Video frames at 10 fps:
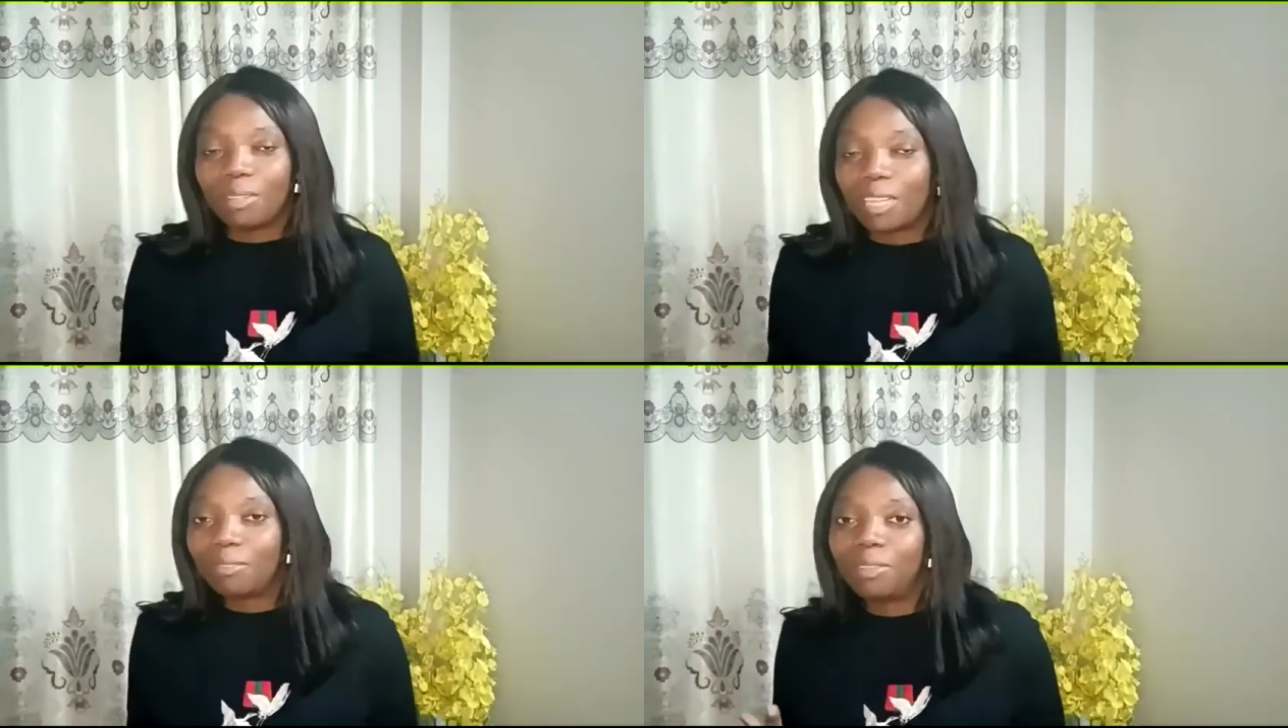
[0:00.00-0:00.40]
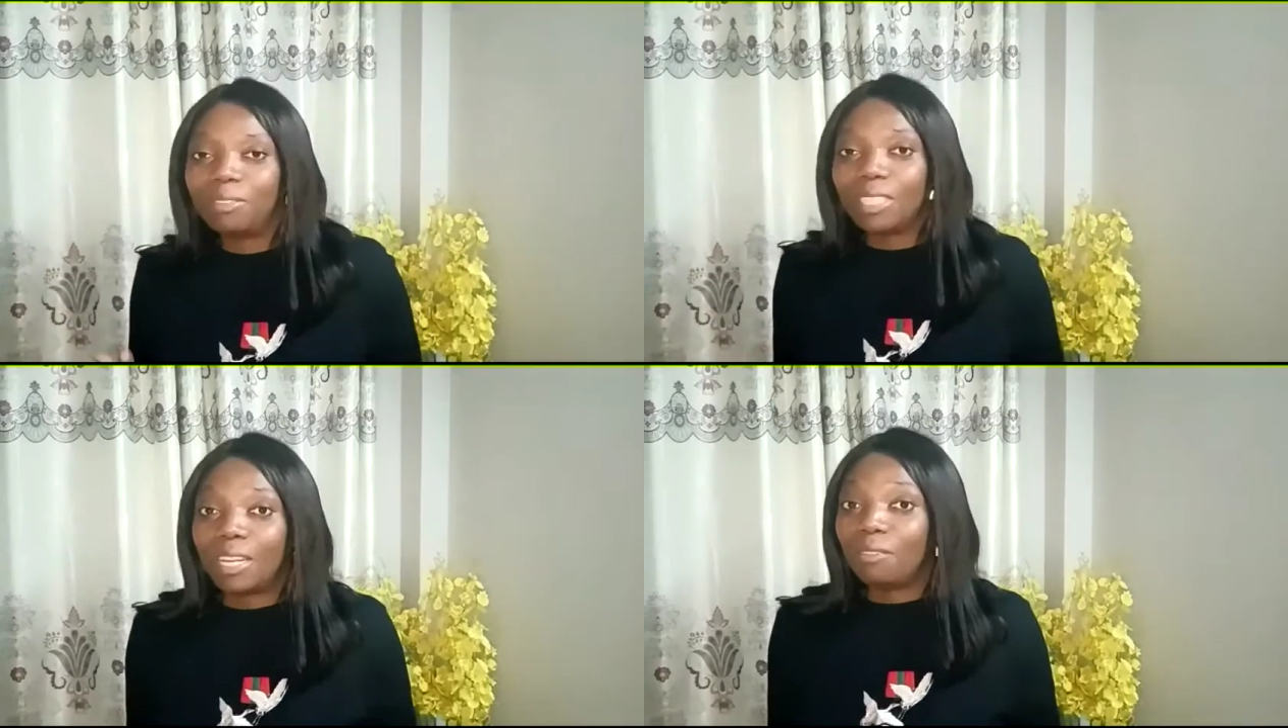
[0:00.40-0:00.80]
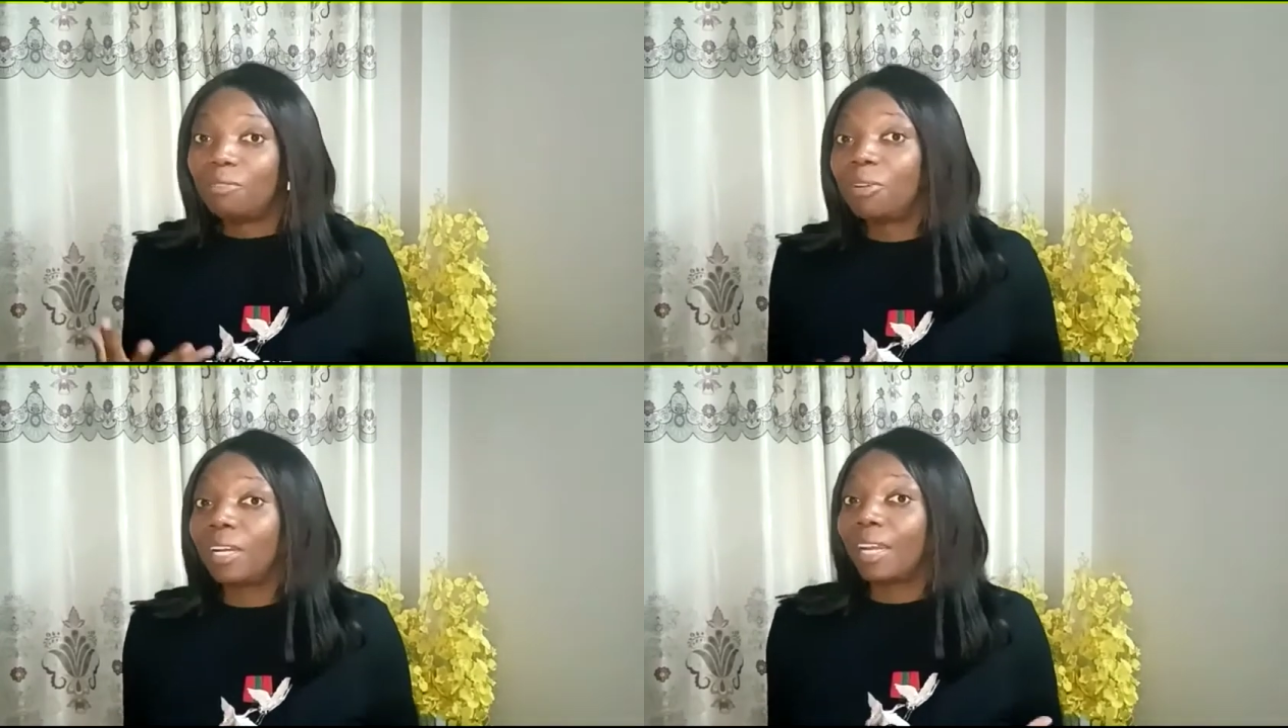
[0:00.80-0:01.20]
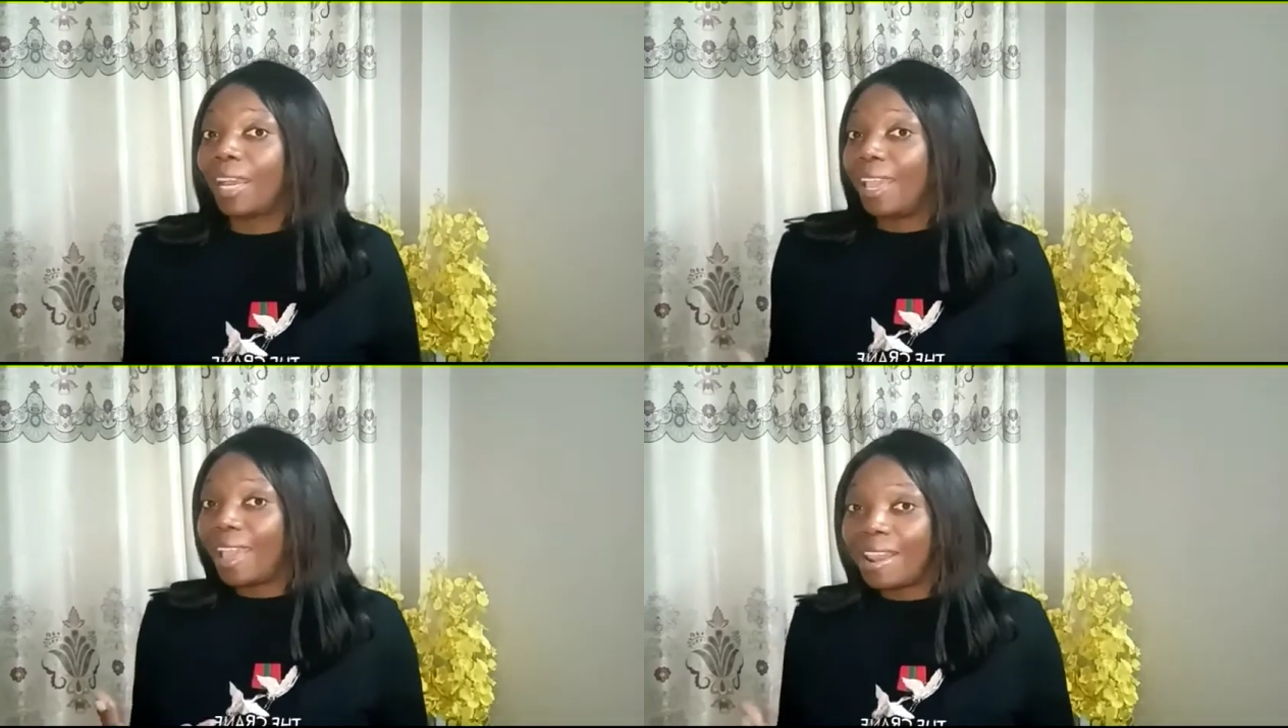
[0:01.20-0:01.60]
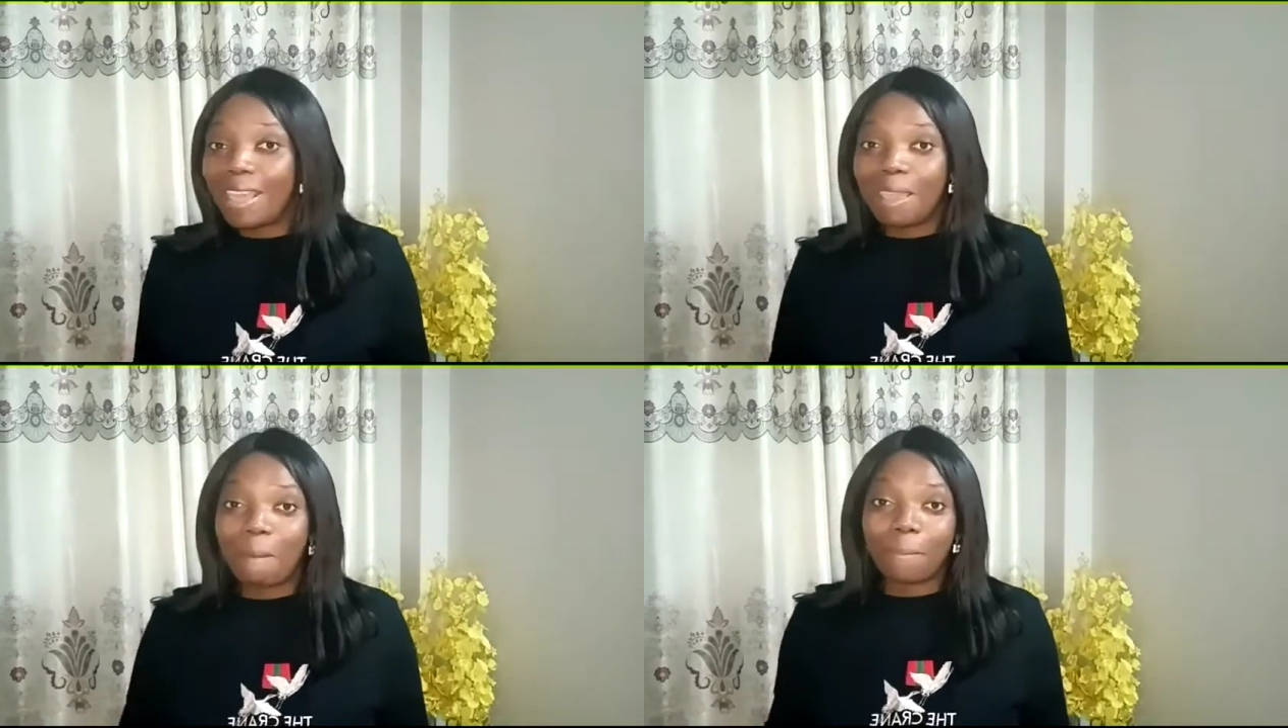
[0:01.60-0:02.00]
allons vous allez vous
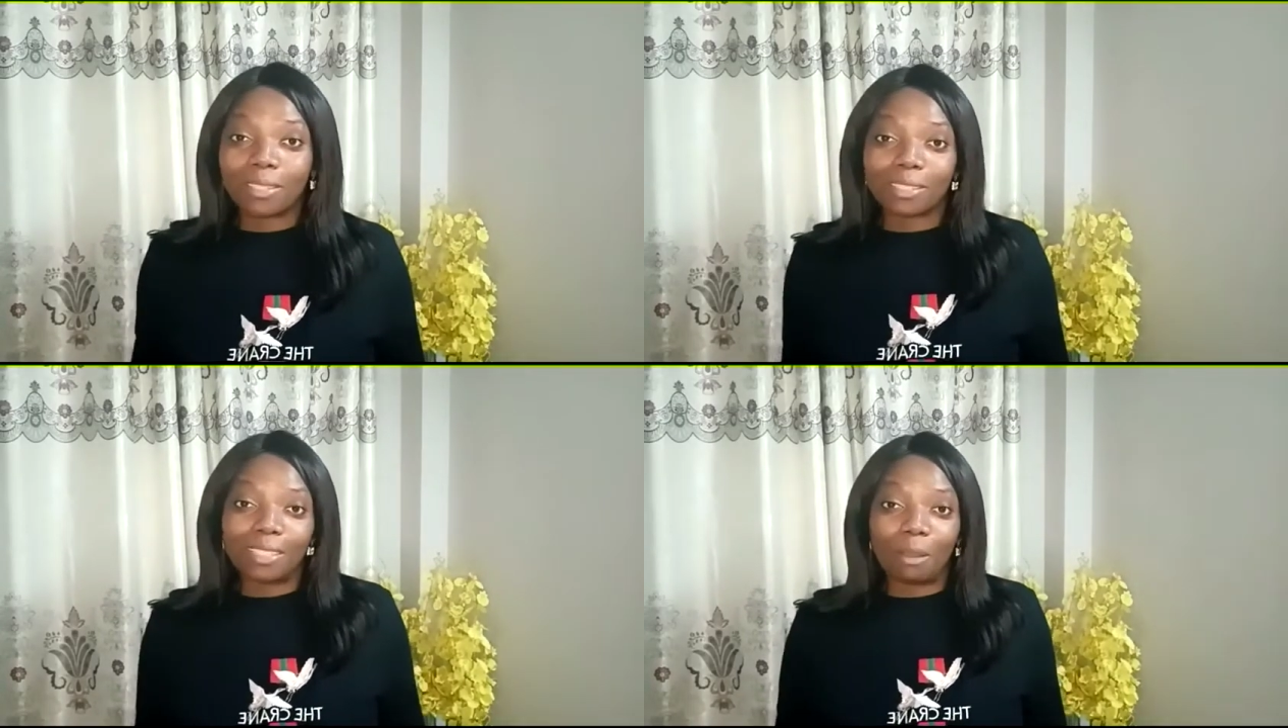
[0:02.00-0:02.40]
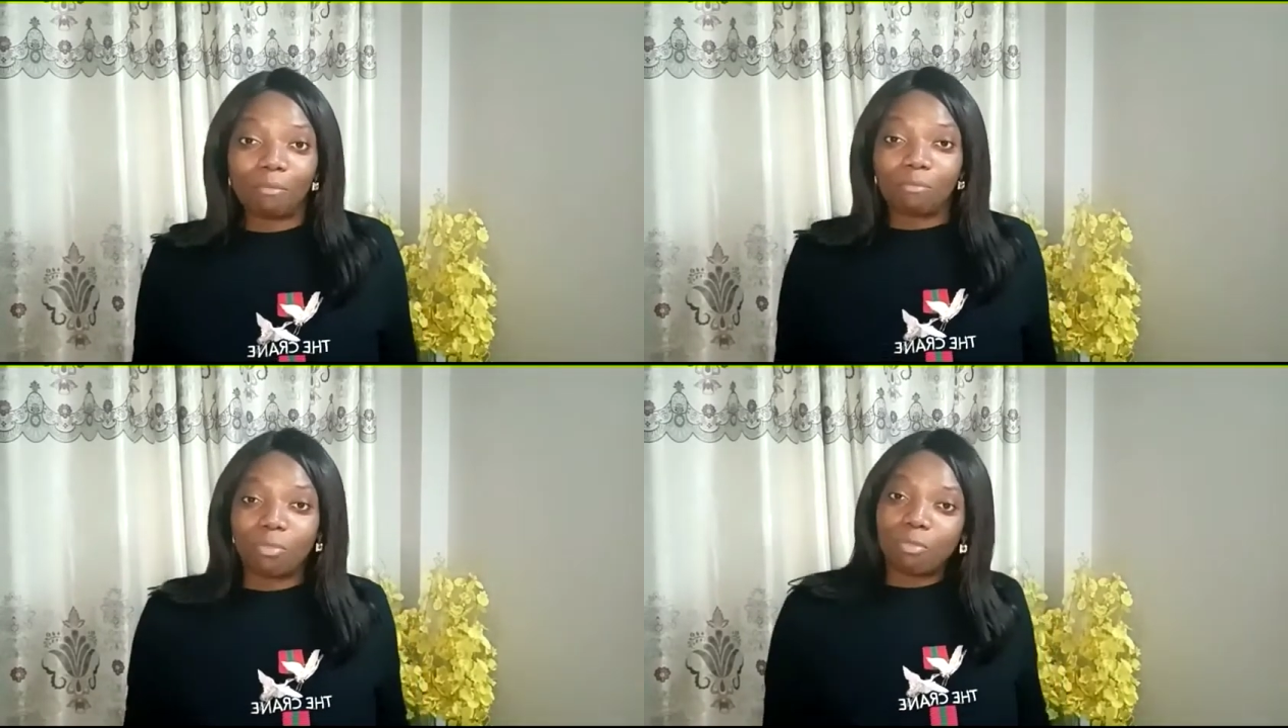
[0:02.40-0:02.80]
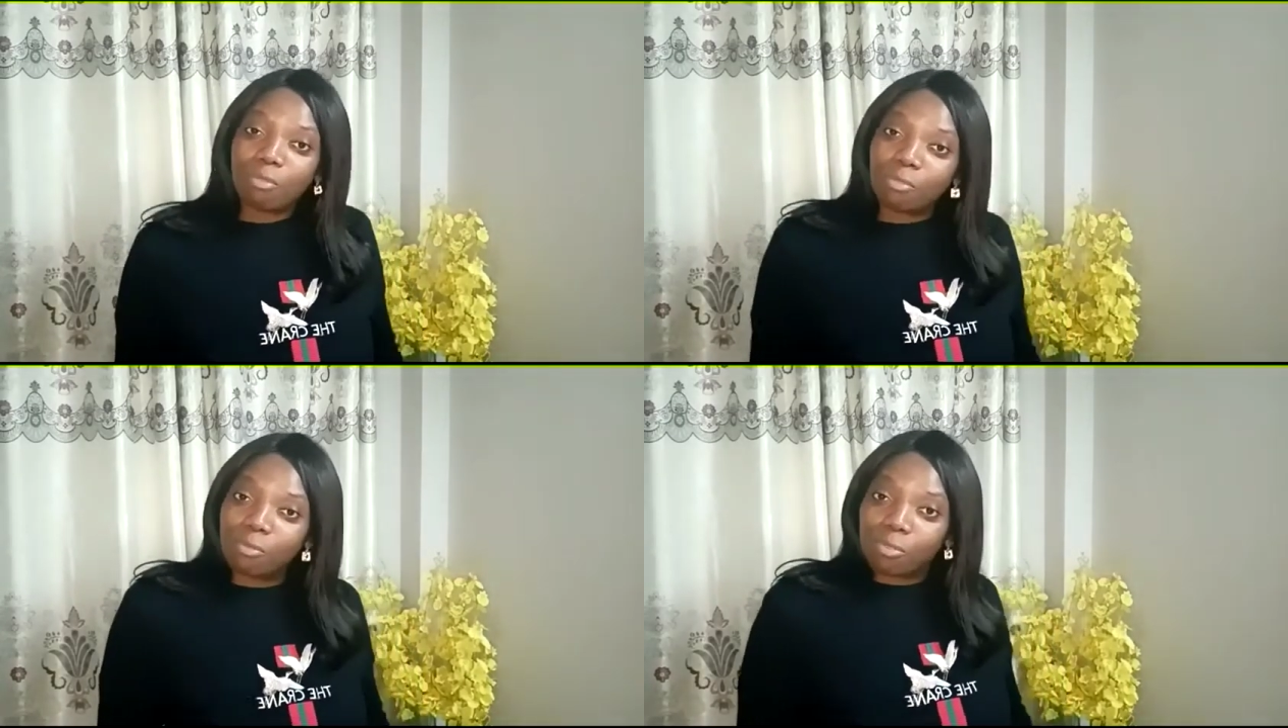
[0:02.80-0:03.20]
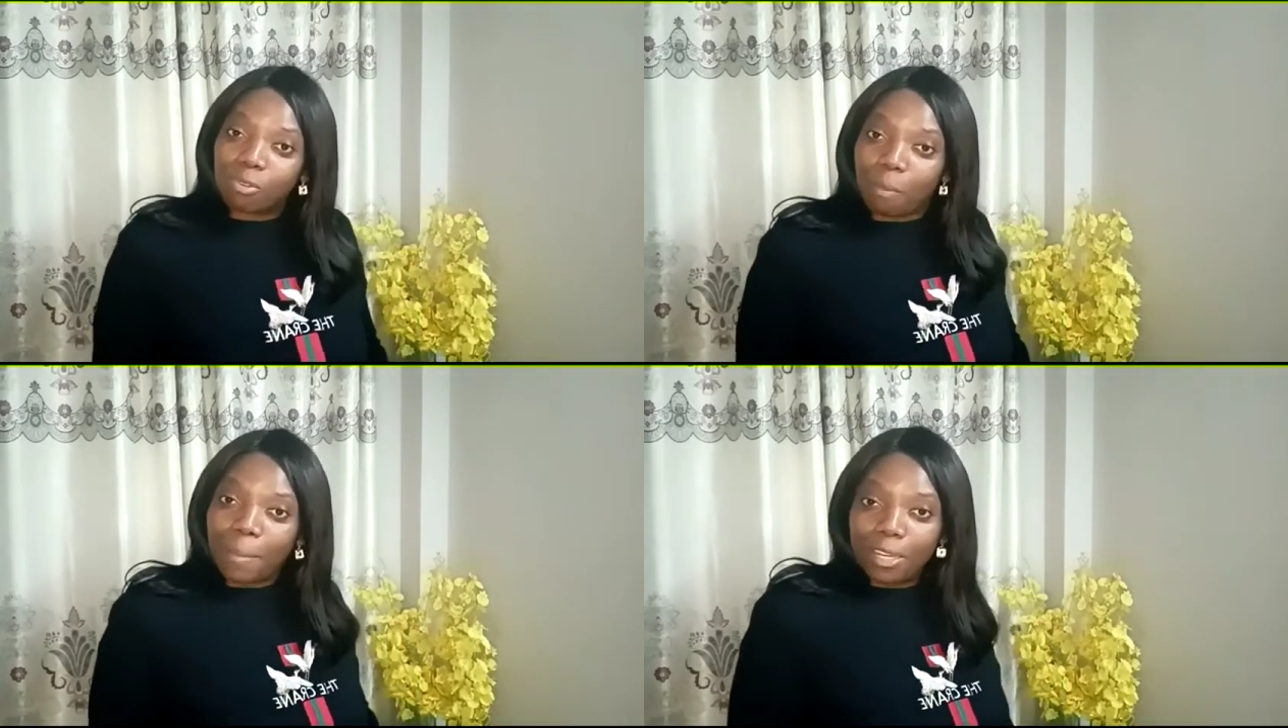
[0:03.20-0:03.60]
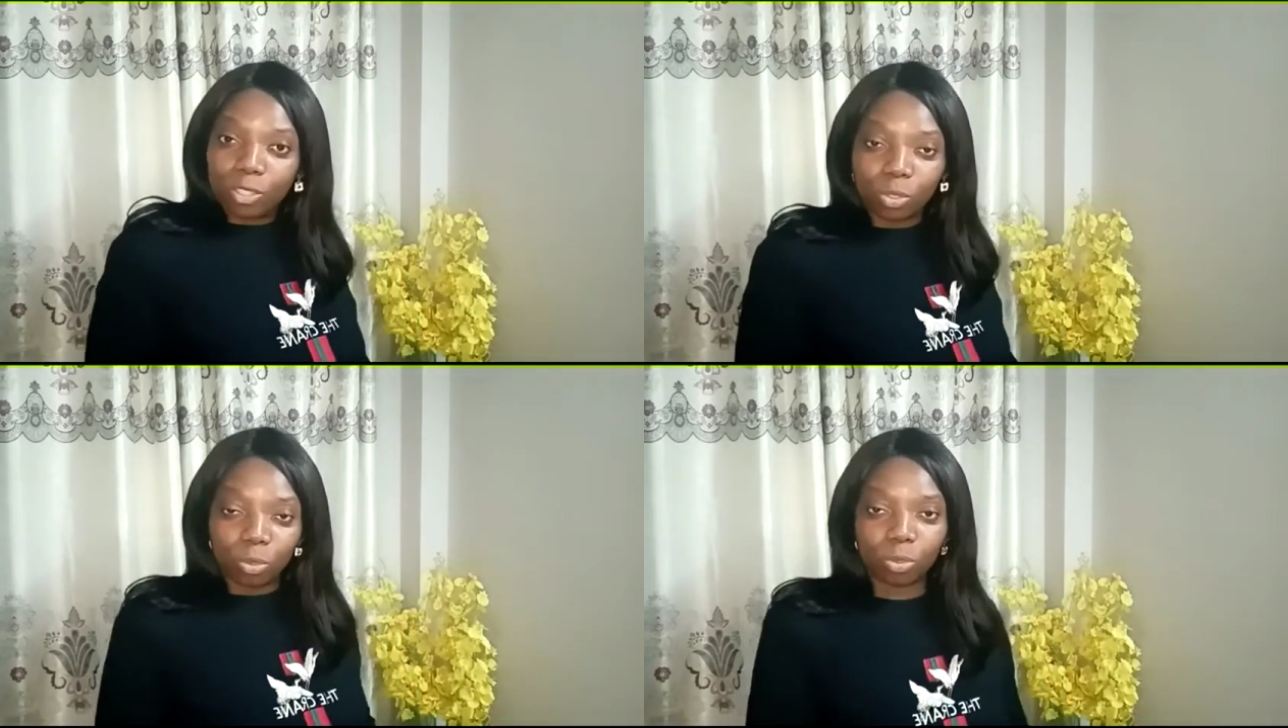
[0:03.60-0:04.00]
régaler parce qu'il y a beaucoup de belles
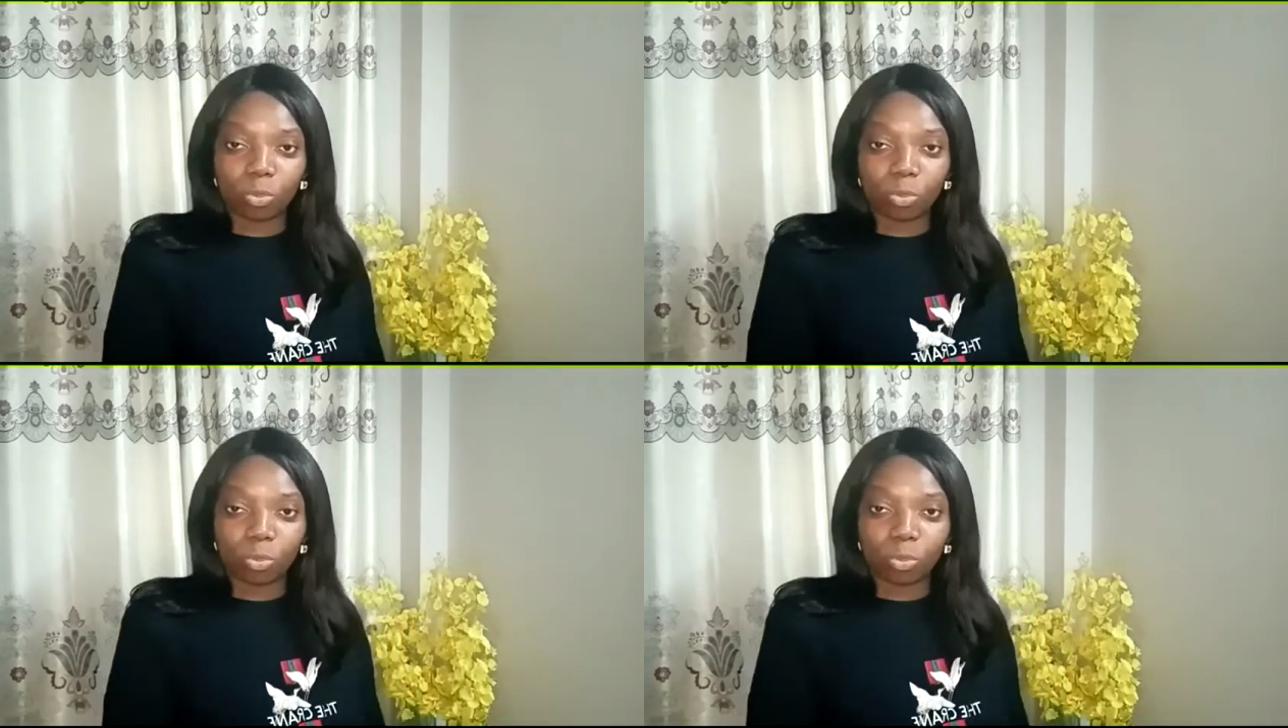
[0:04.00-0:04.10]
choses.